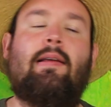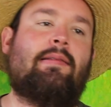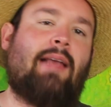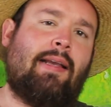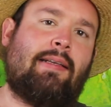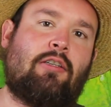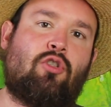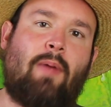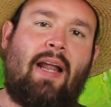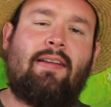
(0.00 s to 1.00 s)
Seid
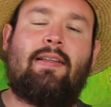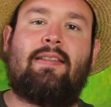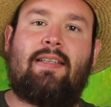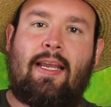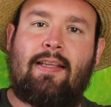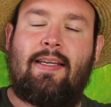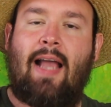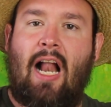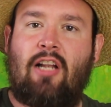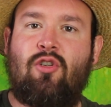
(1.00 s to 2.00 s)
gespannt, es geht
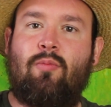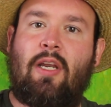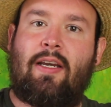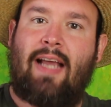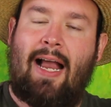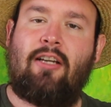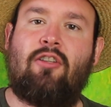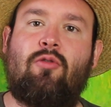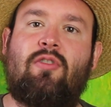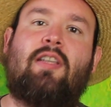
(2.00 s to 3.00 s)
hier also um den
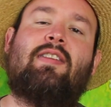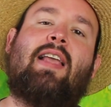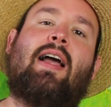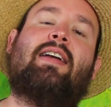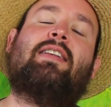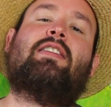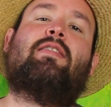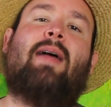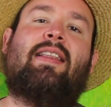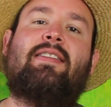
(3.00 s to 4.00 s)
Kaktus des Jahres
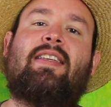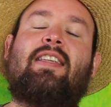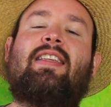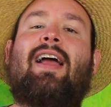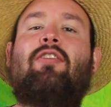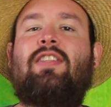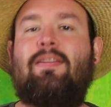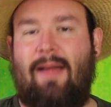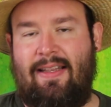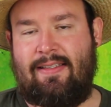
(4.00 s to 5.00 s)

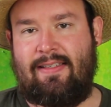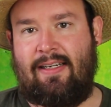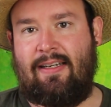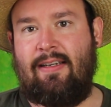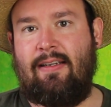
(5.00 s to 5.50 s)
2023.